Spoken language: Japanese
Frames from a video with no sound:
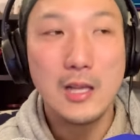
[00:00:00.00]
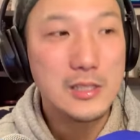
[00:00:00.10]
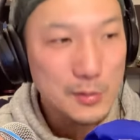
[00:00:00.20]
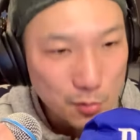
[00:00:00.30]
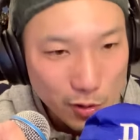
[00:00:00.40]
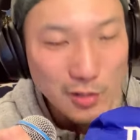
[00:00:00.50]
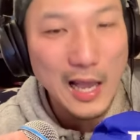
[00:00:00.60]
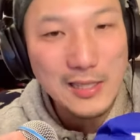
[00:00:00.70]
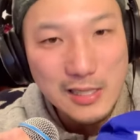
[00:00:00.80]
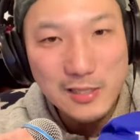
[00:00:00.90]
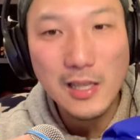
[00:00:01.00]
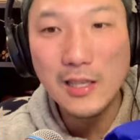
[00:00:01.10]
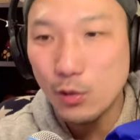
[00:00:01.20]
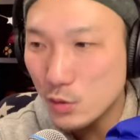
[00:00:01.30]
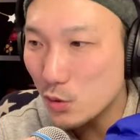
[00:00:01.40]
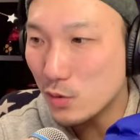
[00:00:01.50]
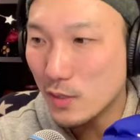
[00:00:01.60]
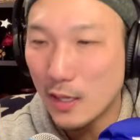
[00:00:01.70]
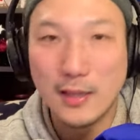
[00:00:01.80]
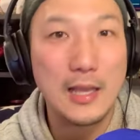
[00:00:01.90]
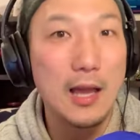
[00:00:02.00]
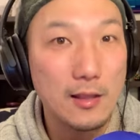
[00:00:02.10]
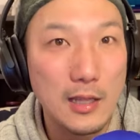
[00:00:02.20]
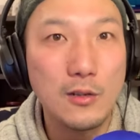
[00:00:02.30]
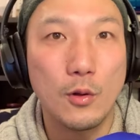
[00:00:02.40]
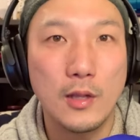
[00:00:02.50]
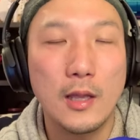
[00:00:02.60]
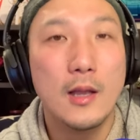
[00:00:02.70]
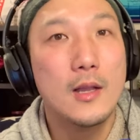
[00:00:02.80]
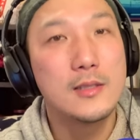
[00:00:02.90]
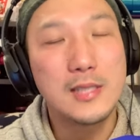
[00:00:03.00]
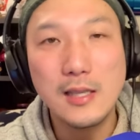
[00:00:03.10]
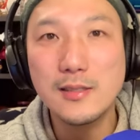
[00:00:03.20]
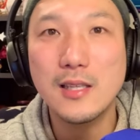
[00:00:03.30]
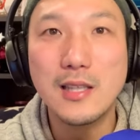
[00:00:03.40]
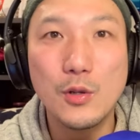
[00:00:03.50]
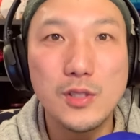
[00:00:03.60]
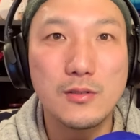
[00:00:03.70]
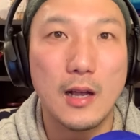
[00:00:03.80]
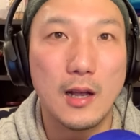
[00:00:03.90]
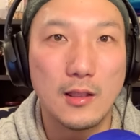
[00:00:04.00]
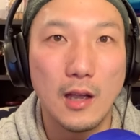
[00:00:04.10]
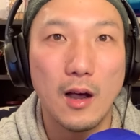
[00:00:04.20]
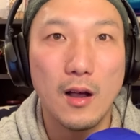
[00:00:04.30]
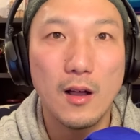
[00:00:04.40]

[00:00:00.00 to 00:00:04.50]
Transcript: 自分の大切な命を使ってやってるのに全然楽しくなかった